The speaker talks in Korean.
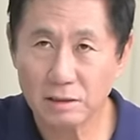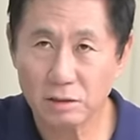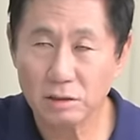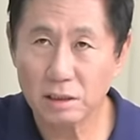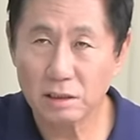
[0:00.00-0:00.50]

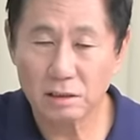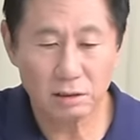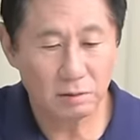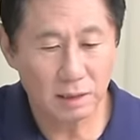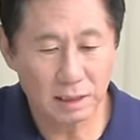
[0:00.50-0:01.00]
전직
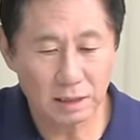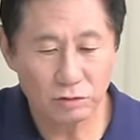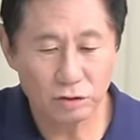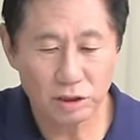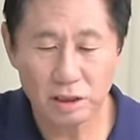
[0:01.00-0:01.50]
청와대
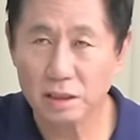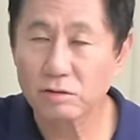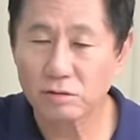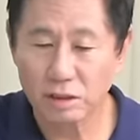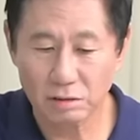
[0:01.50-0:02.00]
출신
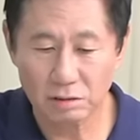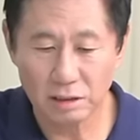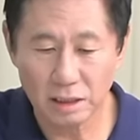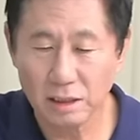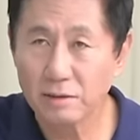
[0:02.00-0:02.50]

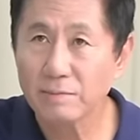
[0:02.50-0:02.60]
국회의원들이